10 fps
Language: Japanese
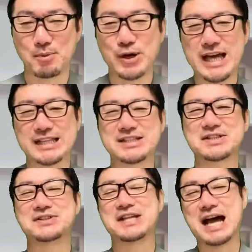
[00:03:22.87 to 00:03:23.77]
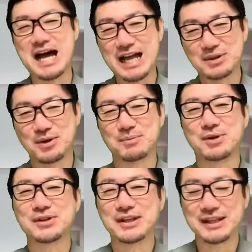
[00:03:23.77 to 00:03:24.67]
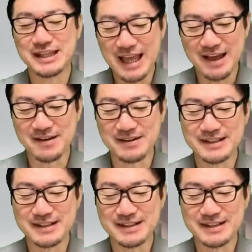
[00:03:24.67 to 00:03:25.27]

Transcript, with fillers: もやつくなと思って